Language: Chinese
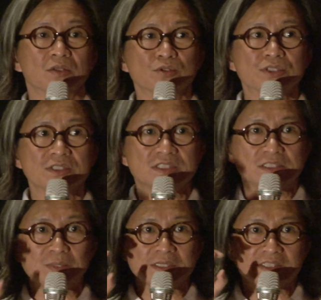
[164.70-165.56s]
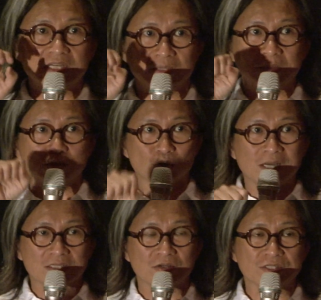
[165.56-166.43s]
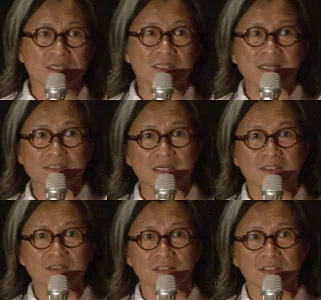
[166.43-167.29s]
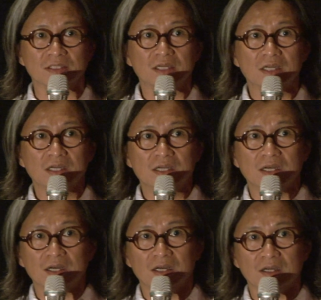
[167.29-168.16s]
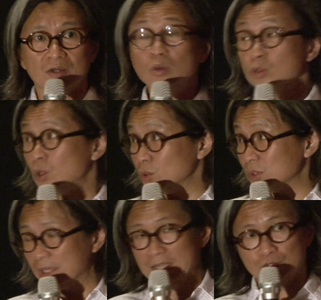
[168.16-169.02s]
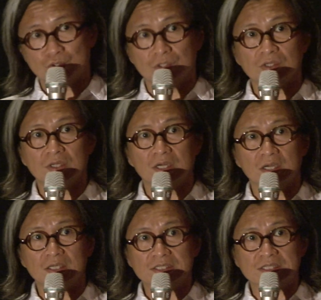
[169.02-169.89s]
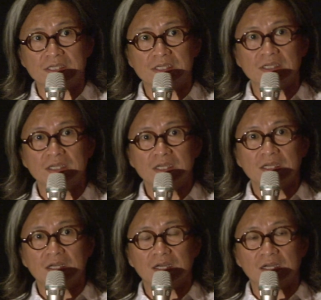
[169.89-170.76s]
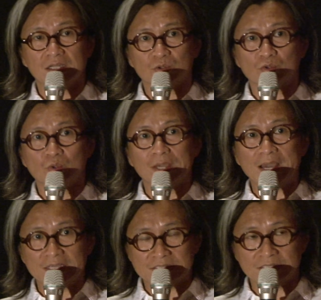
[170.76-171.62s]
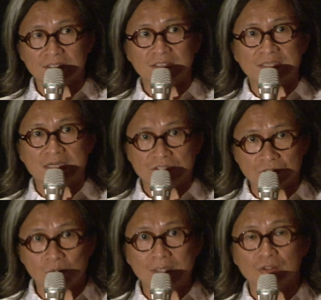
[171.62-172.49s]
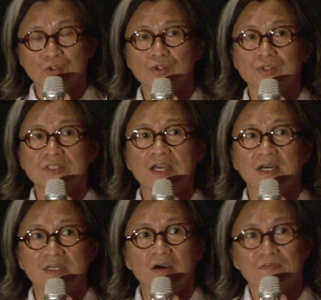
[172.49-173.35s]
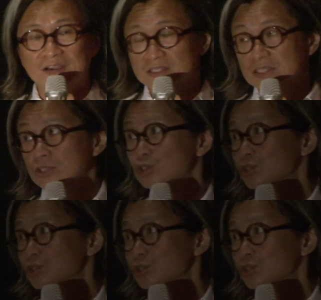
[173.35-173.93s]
都是希望在里面抓到一些大家的呃共通的感觉，呃，一些呃对爱情的价值观的取向，然后放进